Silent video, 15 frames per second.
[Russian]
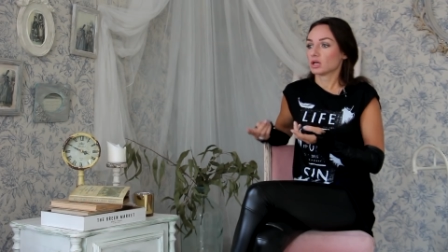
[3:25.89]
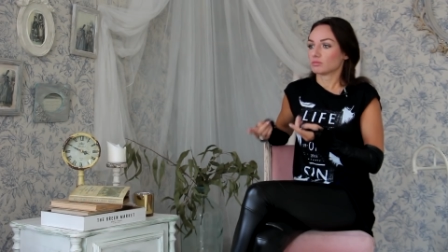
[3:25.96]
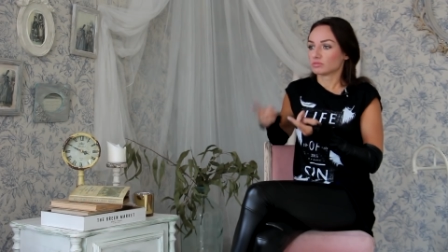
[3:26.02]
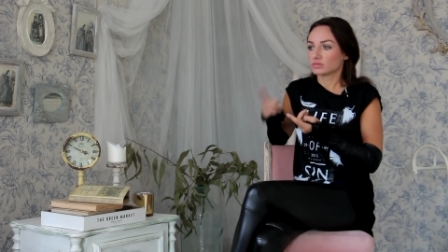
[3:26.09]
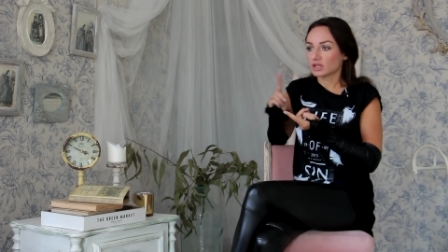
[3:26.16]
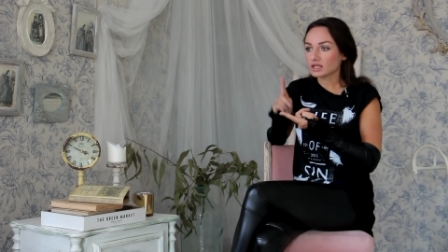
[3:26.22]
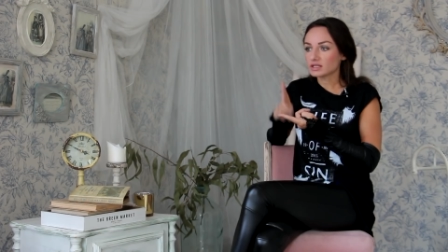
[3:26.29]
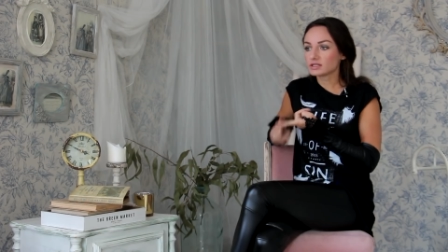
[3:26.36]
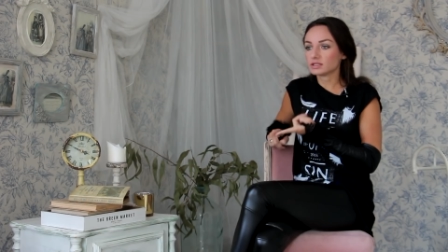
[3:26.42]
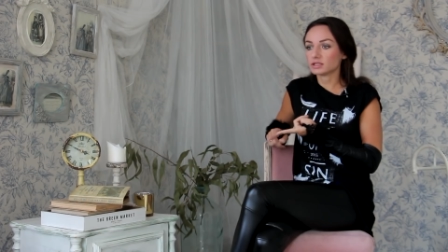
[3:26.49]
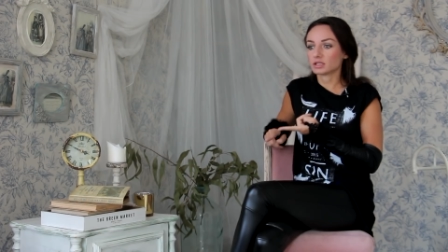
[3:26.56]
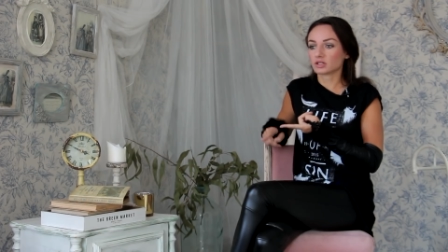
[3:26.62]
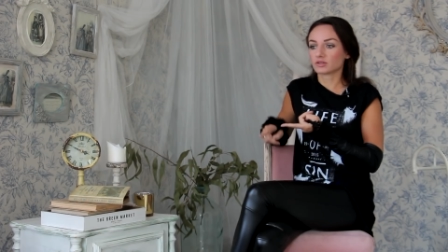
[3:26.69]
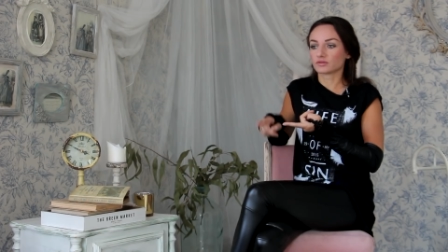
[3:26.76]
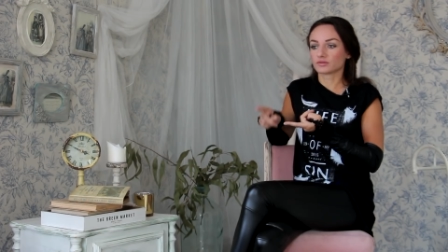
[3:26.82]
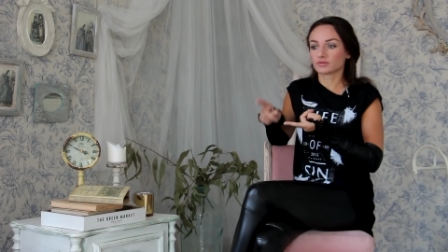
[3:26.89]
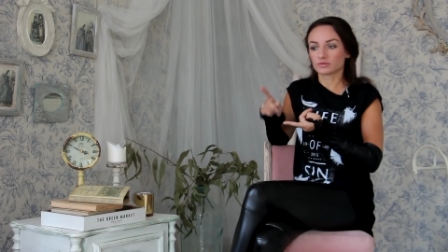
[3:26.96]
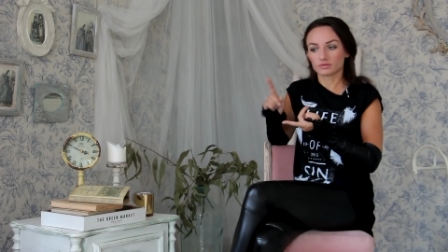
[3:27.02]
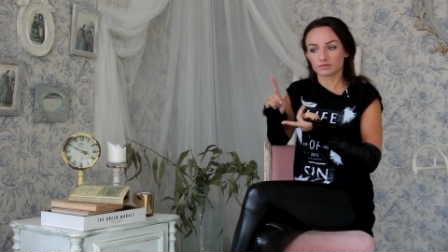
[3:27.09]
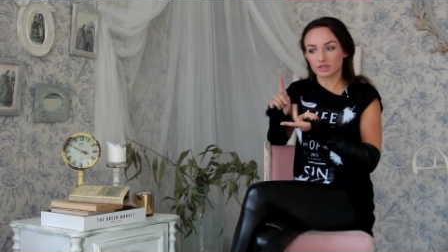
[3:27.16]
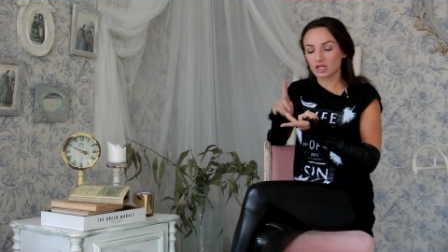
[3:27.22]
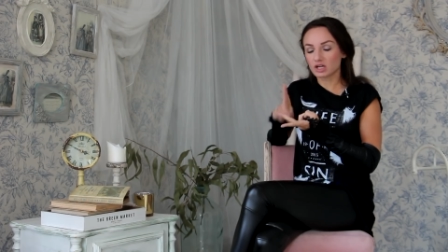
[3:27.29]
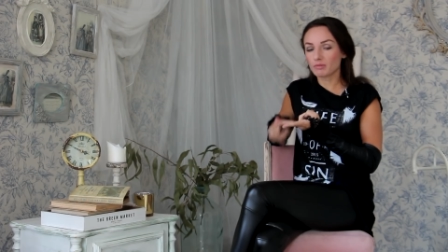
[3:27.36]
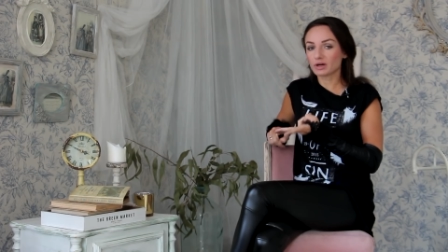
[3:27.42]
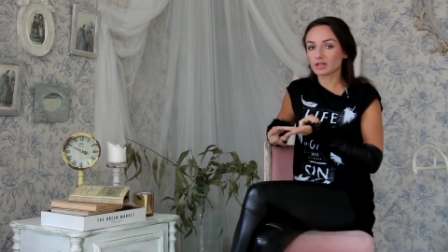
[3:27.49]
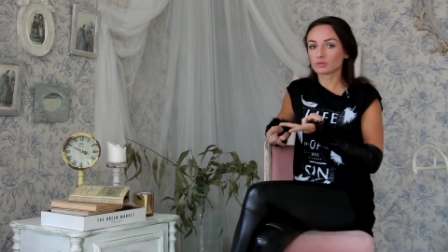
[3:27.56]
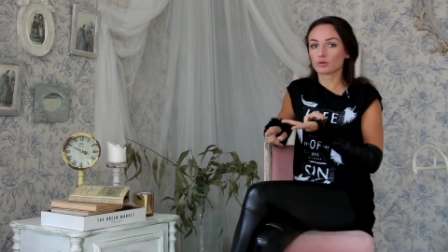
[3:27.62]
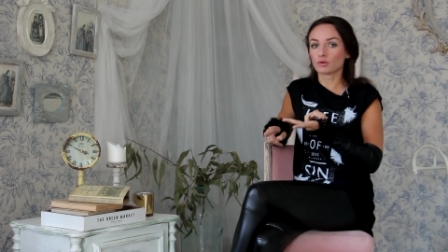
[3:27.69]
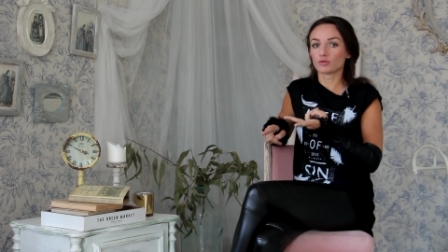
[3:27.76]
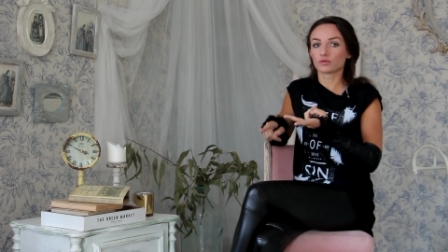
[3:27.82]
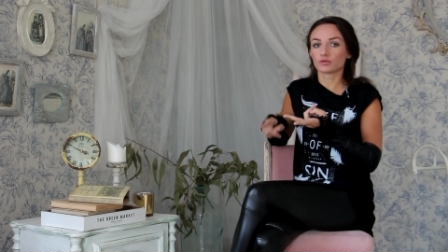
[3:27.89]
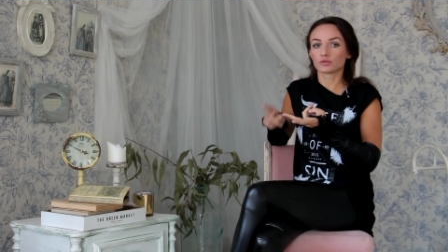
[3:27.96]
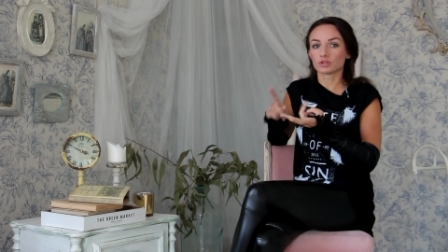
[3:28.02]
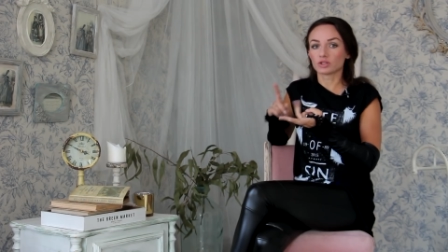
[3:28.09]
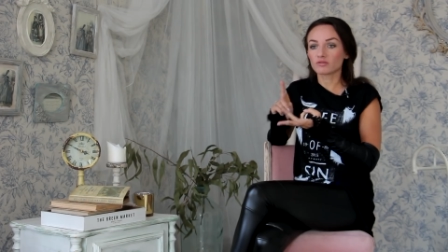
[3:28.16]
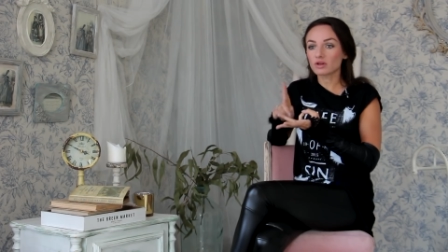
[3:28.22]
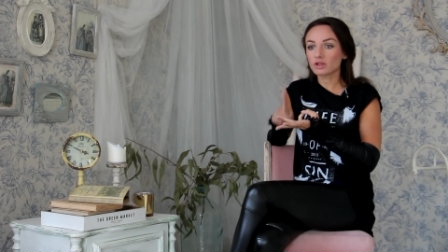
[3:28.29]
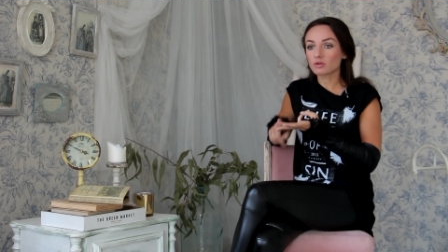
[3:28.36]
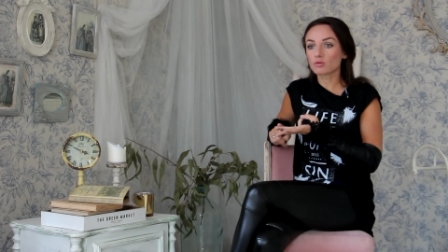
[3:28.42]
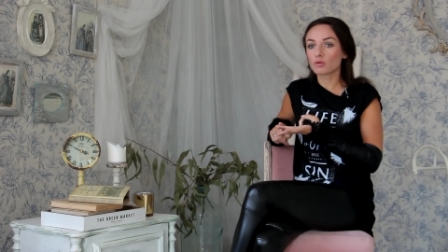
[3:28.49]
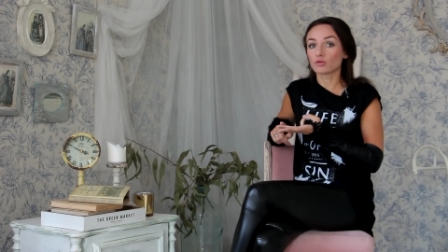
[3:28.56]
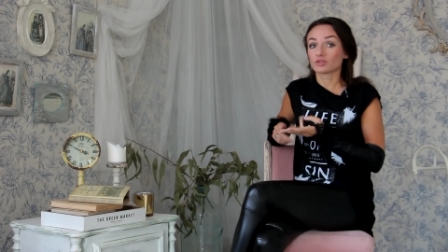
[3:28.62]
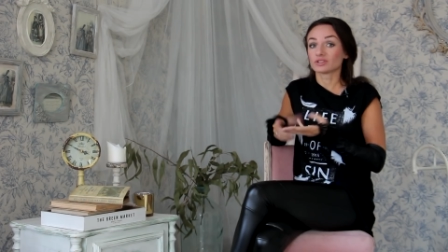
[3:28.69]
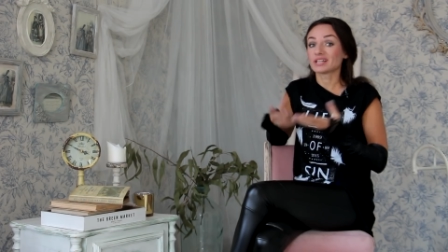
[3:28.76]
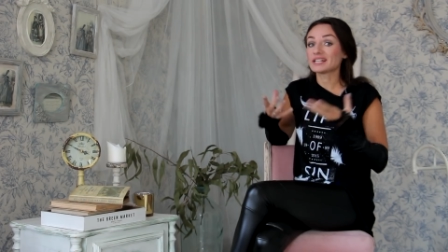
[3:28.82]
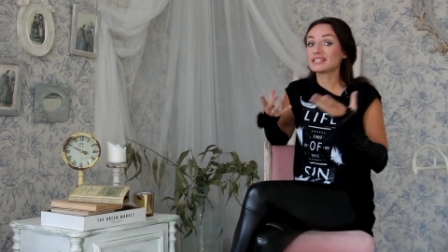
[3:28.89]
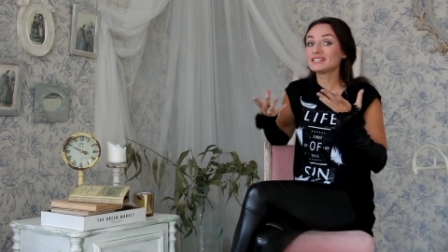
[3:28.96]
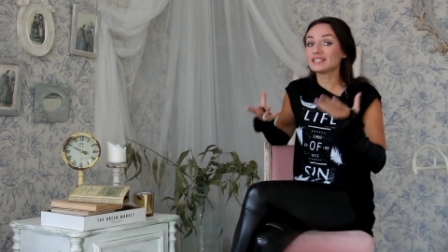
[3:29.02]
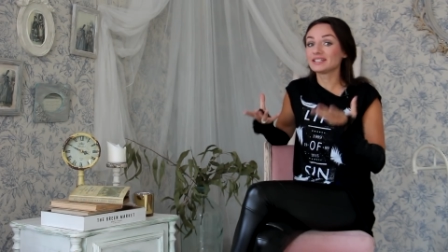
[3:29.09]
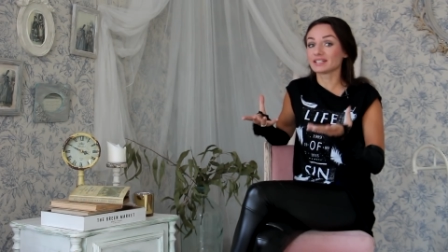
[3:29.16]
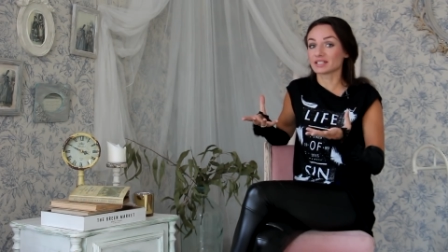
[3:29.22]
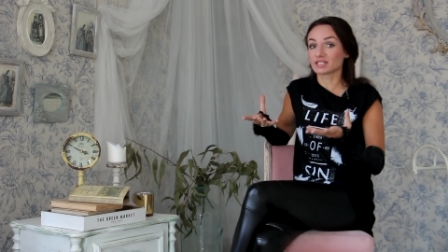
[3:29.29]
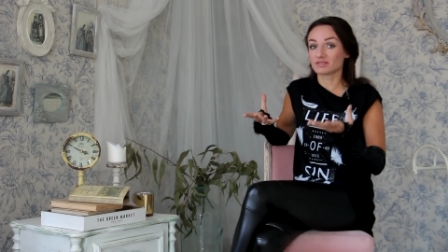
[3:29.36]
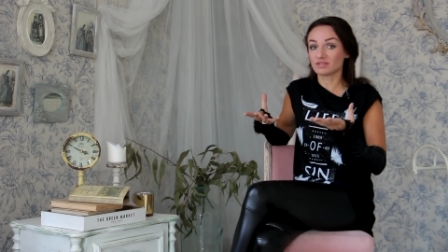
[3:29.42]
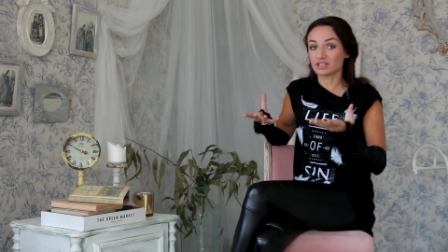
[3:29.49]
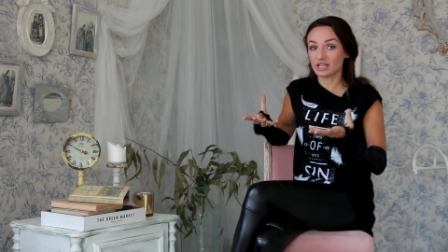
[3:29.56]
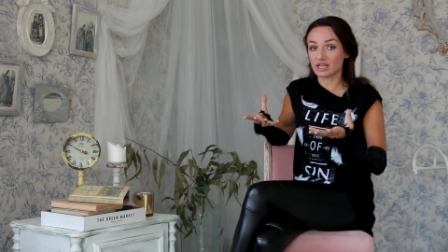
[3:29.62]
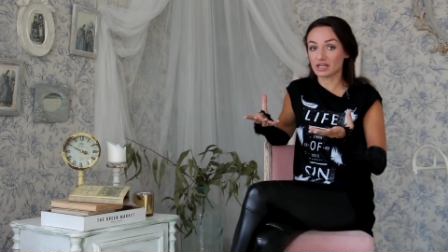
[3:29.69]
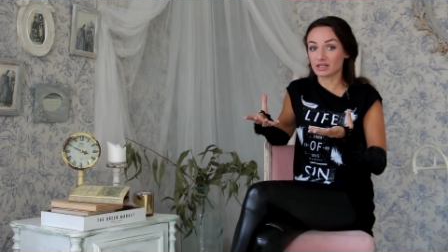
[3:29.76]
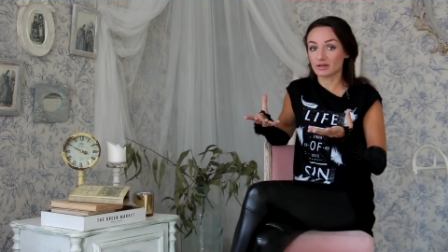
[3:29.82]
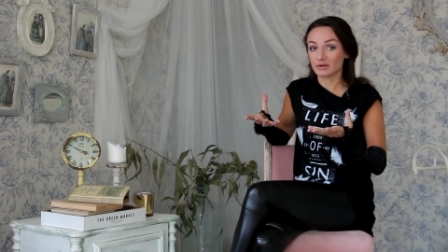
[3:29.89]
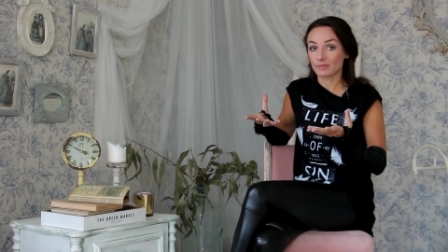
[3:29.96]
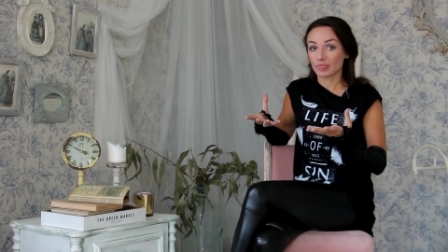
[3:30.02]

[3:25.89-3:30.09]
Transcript: На тигров, на кабанов, на волков, на диких зверей.